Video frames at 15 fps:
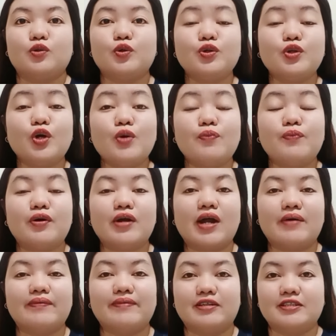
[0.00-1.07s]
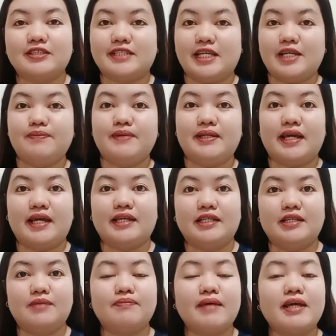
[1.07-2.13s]
To know more about saving
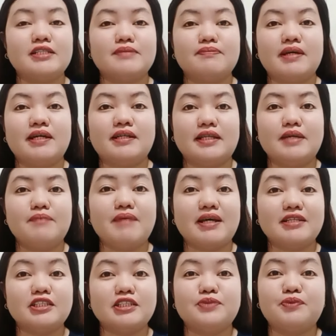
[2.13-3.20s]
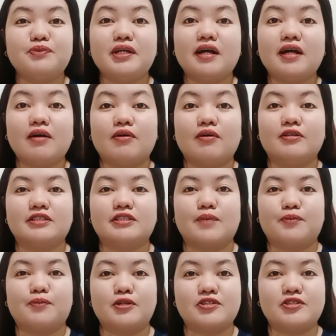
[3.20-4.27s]
and investment, i-message mo lang ako sa
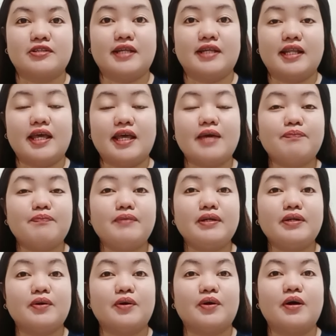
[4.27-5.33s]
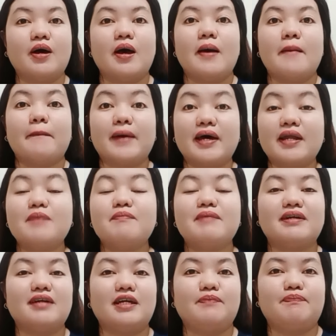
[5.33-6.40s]
personal FB ko para
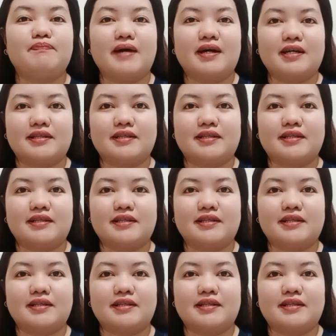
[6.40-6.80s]
mag-guide pa